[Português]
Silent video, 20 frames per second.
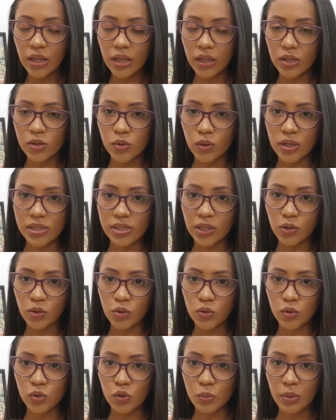na zona
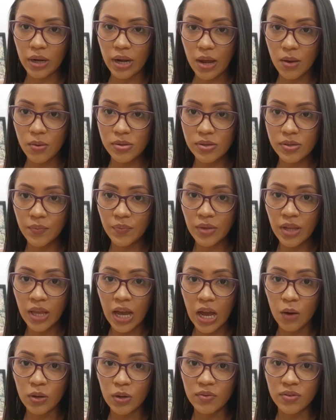centro-sul de Manaus,
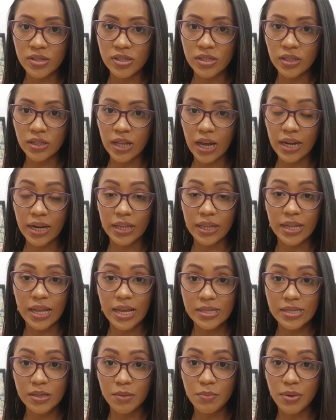a universitária
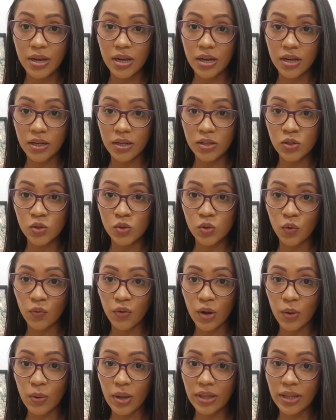Deise Brilhante
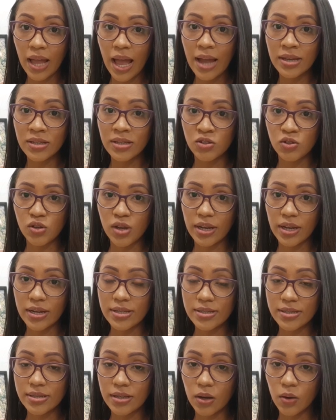sofreu ataques de
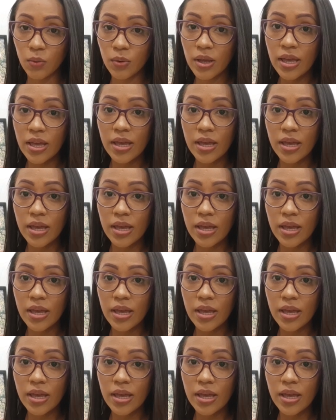agressão